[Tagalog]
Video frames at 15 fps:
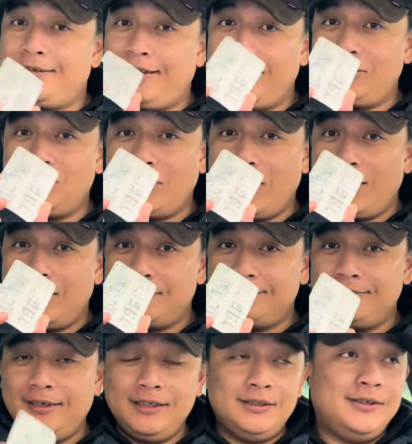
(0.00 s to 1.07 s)
ito na,
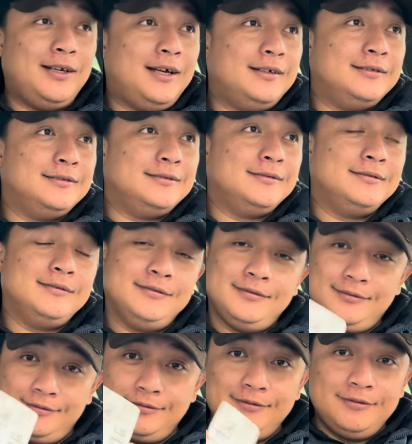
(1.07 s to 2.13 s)
ito na.
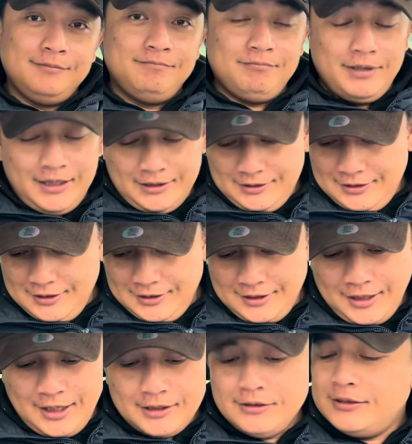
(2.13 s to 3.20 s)
Mag,
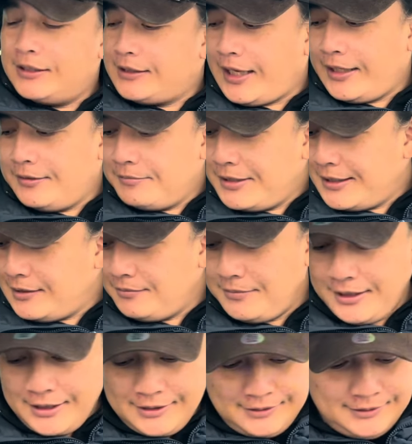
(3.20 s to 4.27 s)
uh, ano na tayo mga
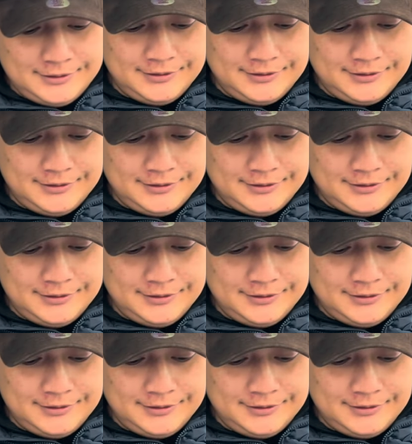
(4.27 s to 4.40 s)
kaibigan?